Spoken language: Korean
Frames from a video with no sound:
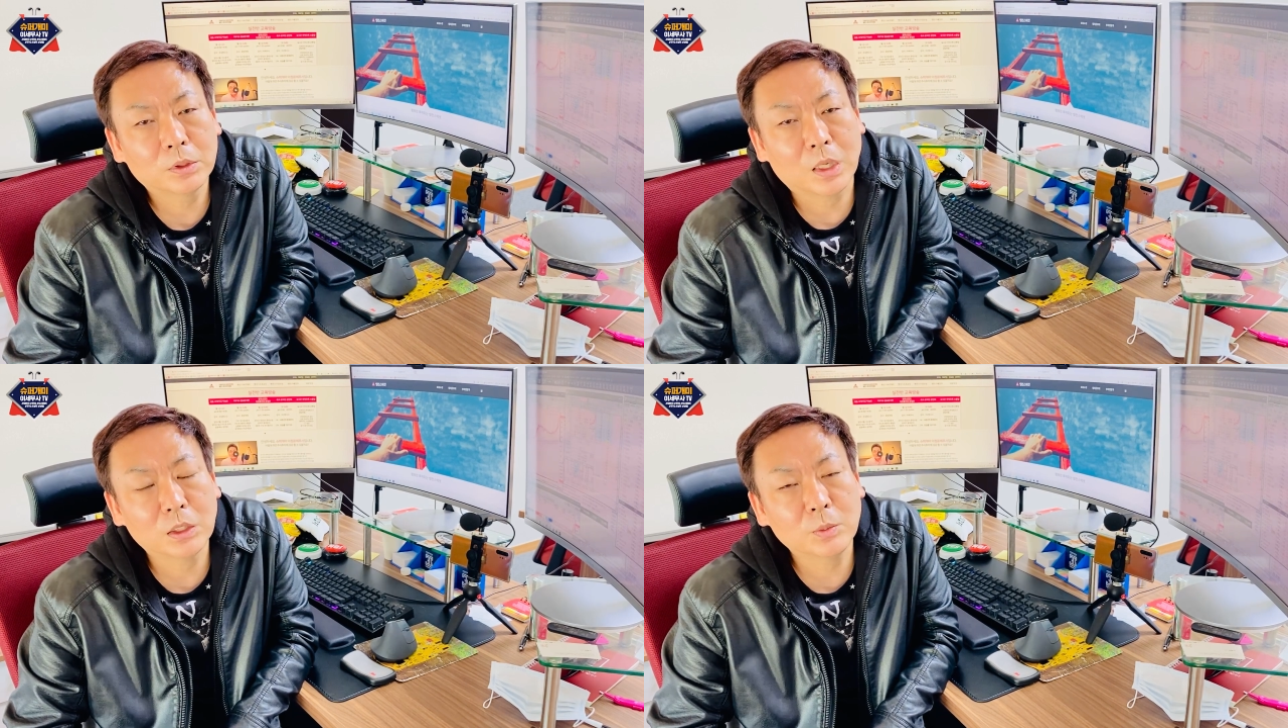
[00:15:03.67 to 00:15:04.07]

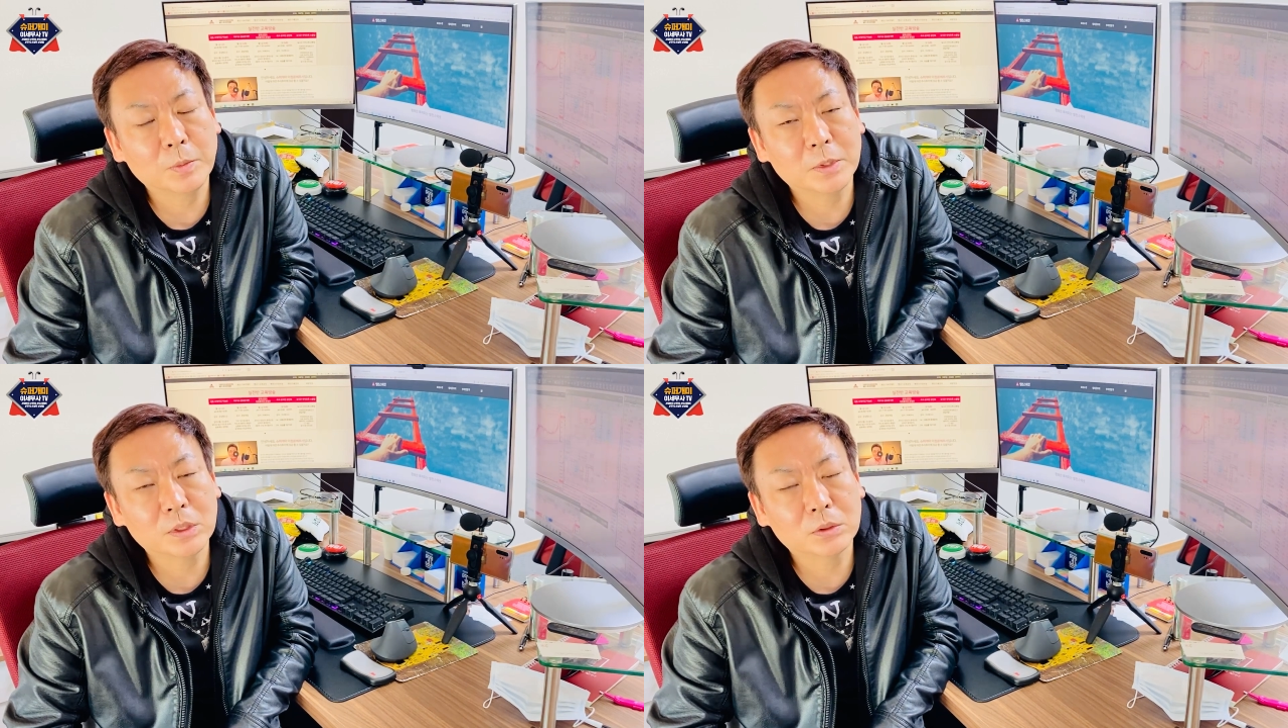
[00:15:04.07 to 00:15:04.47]
단기
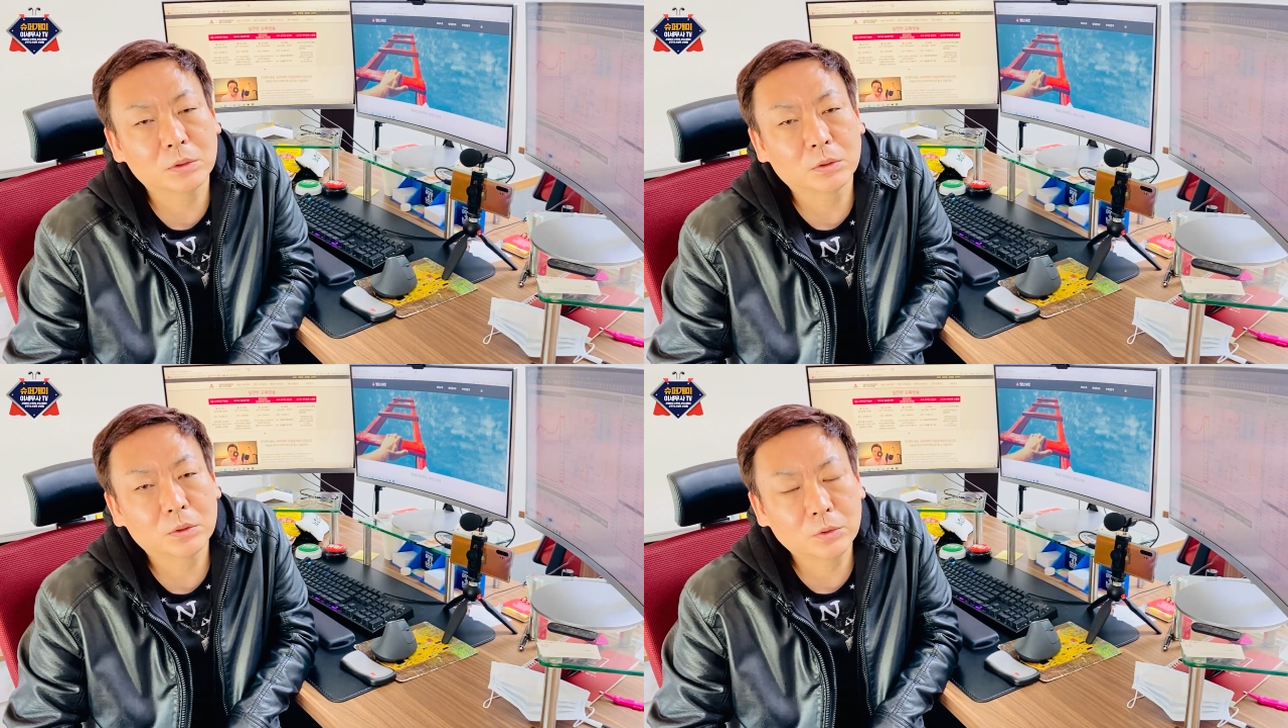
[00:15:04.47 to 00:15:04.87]

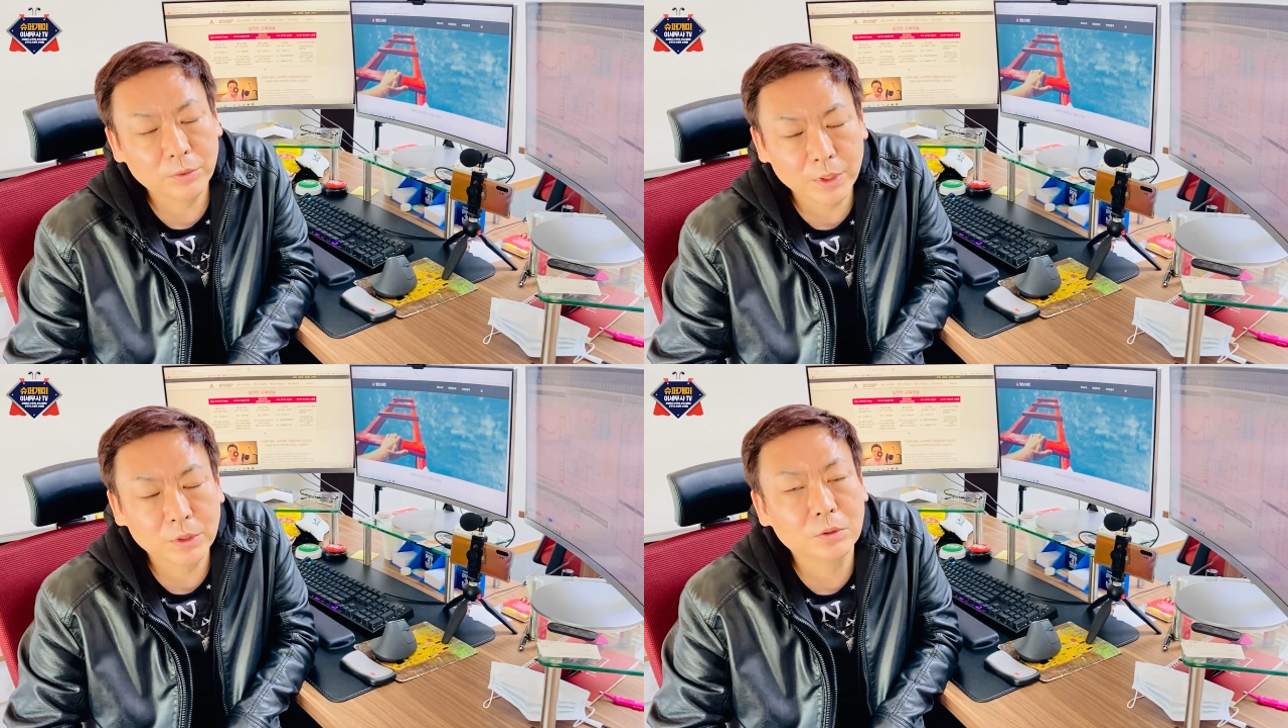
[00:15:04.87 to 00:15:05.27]
매매자들,
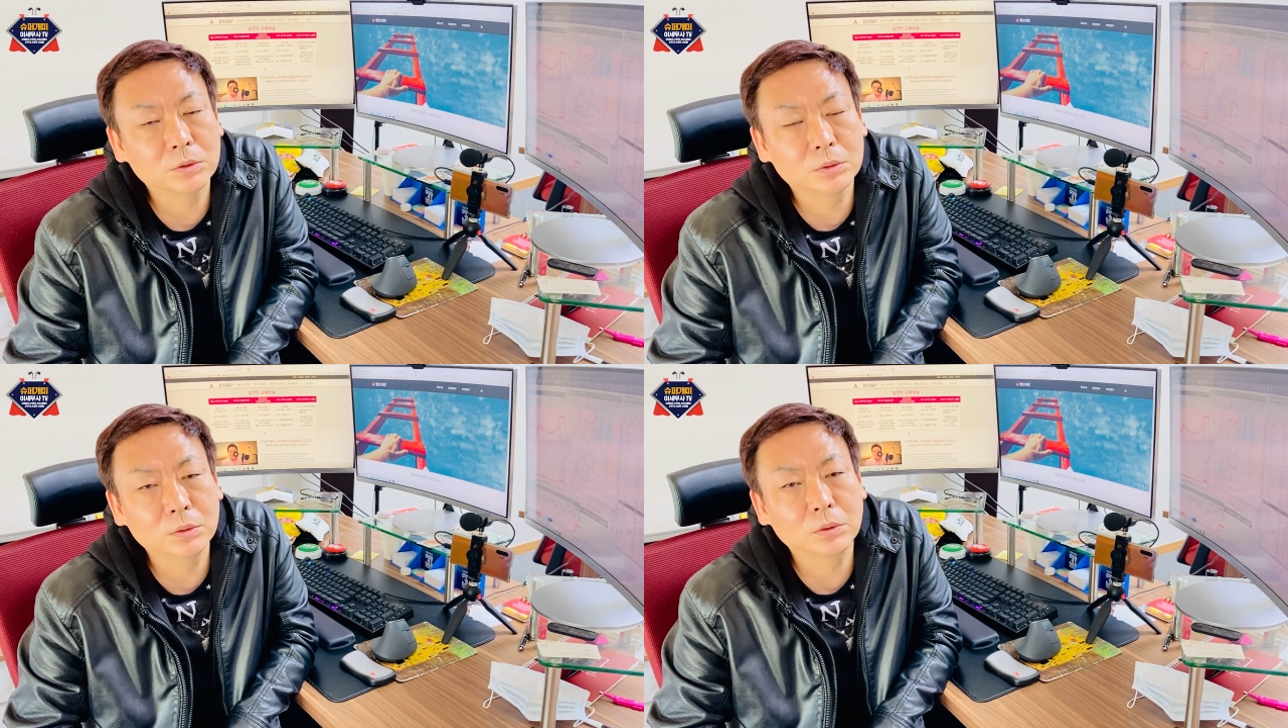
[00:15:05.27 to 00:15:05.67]

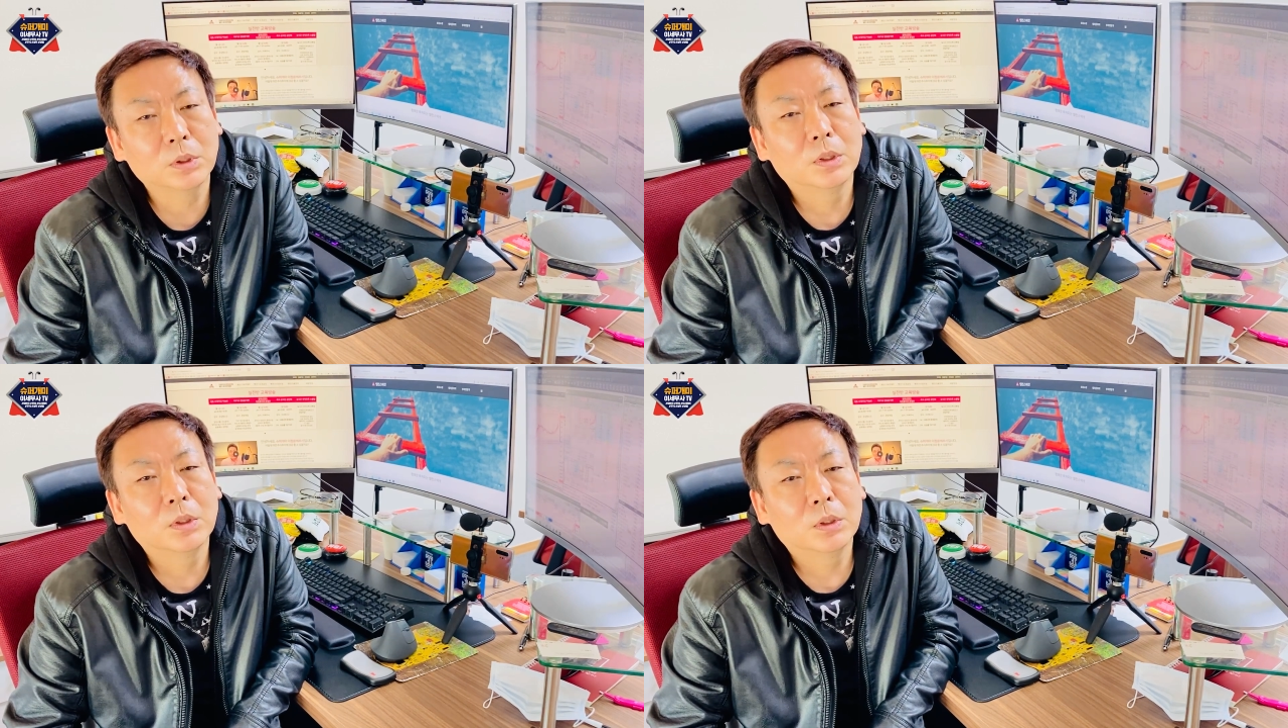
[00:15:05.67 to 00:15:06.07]
트레이더들은